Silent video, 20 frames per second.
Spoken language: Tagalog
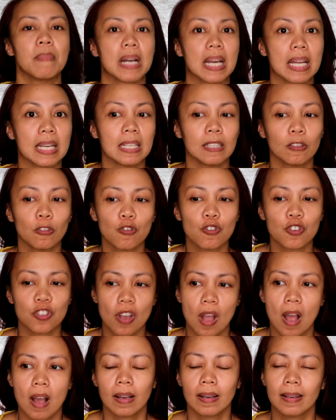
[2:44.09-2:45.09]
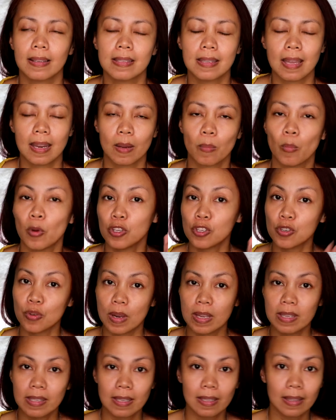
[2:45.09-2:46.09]
Maganda to siya kasi
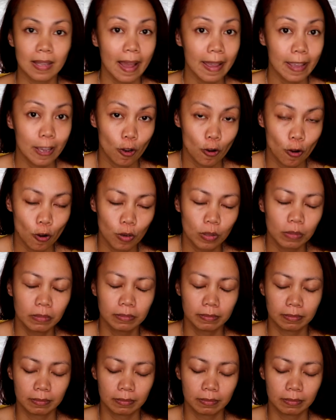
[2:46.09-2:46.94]
na-moisturize na tayo.